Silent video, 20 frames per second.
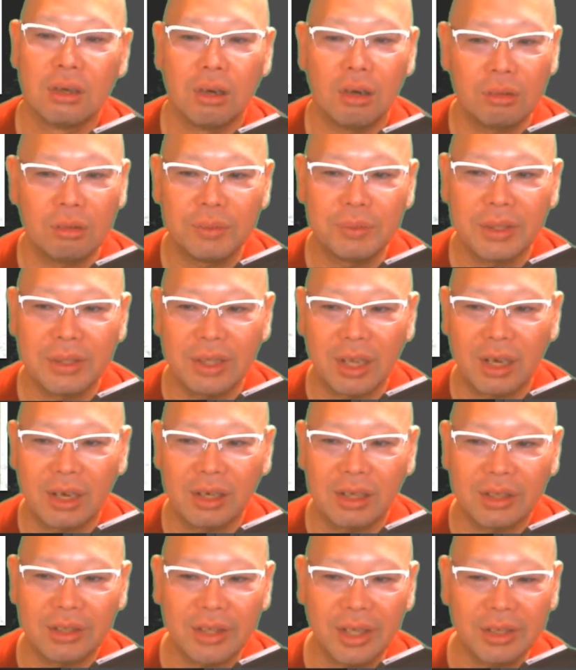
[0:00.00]
おみん
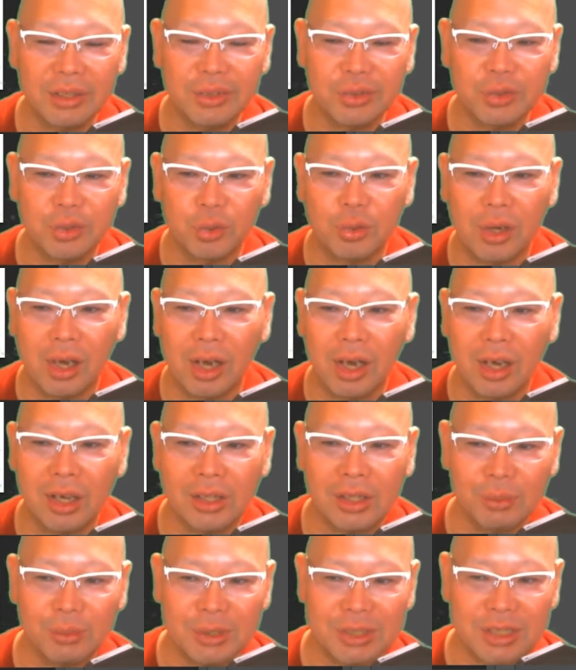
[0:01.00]
な元気そっか
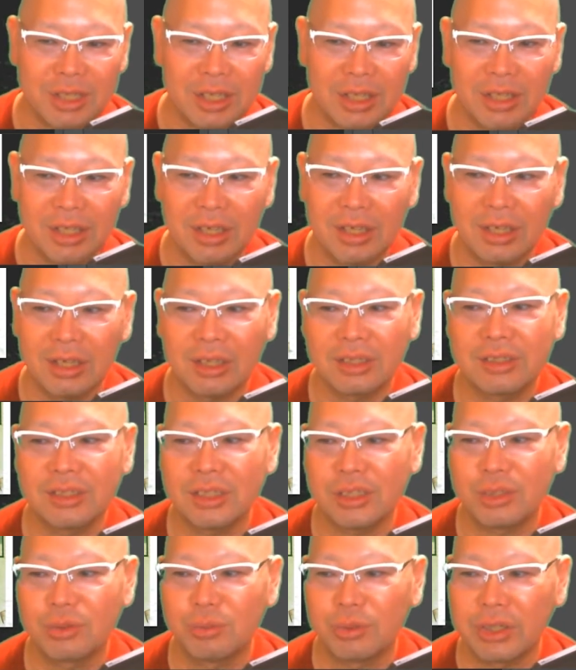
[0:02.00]
山ちゃんや
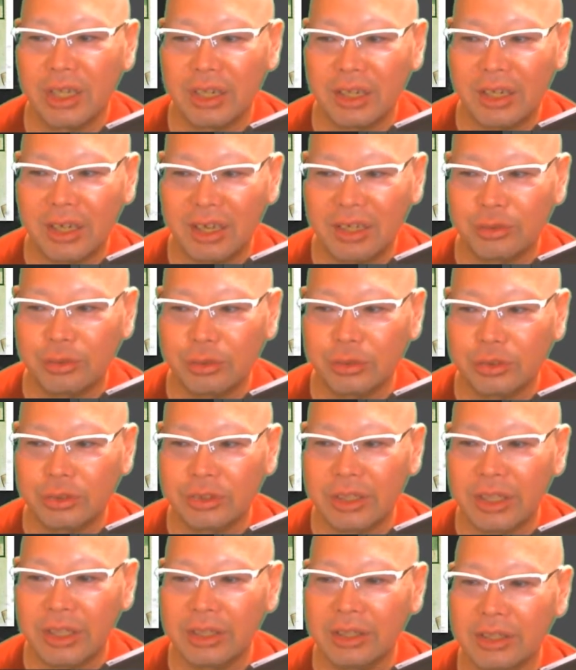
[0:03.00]
久しぶりやないうこ
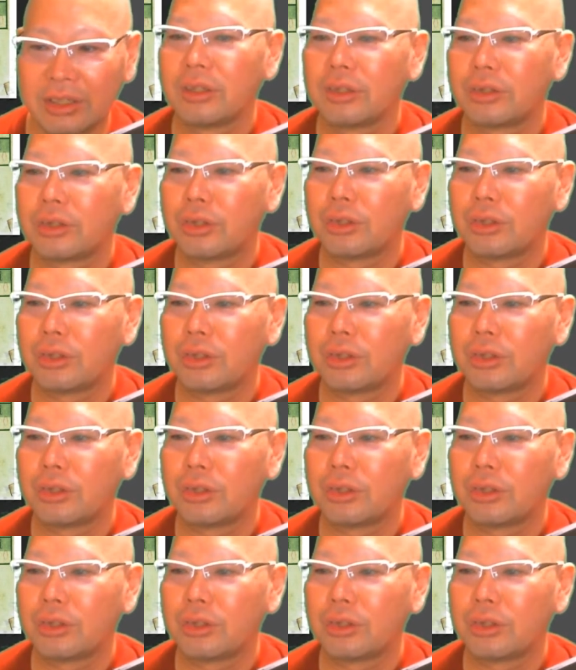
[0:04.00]
とで